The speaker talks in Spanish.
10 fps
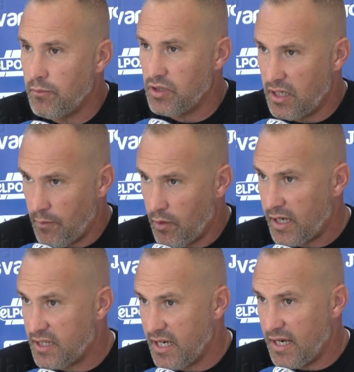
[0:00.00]
como tenemos
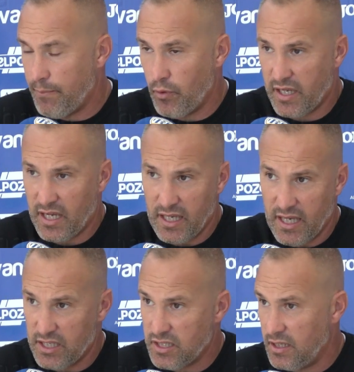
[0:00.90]
que hacerlas, porque aquí
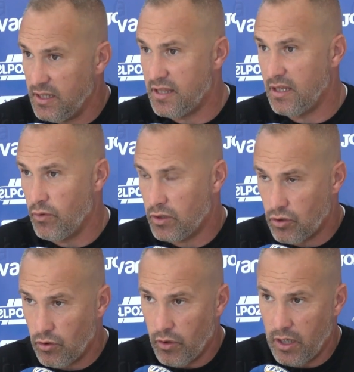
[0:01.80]
dice
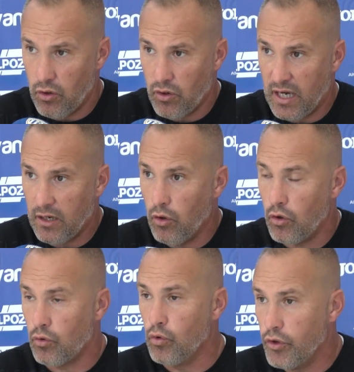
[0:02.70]
nuestro eslogan,
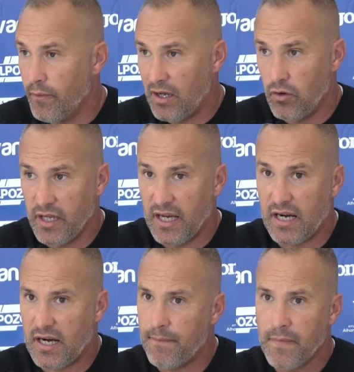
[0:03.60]
orgullo, valor y
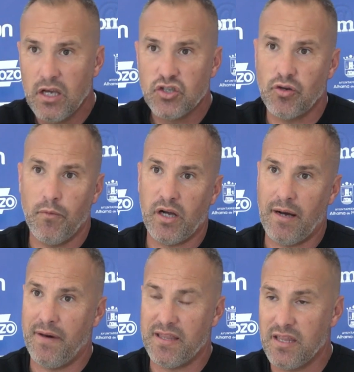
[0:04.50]
garra, somos
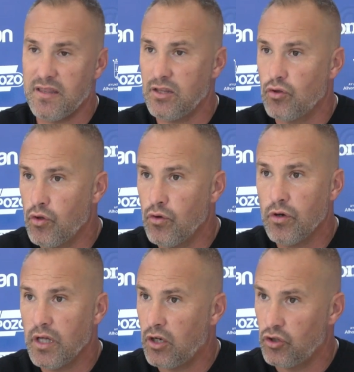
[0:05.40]
capaces de
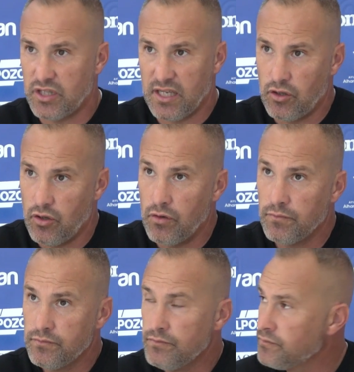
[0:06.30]
todo y contra
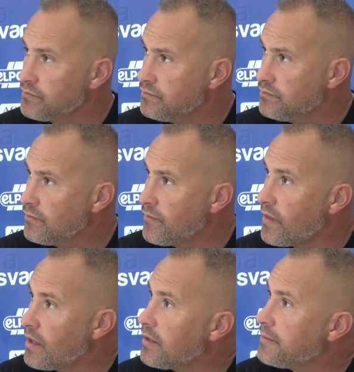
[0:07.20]
todo. Yo se
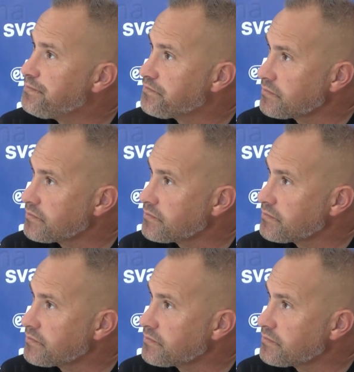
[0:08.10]
planteó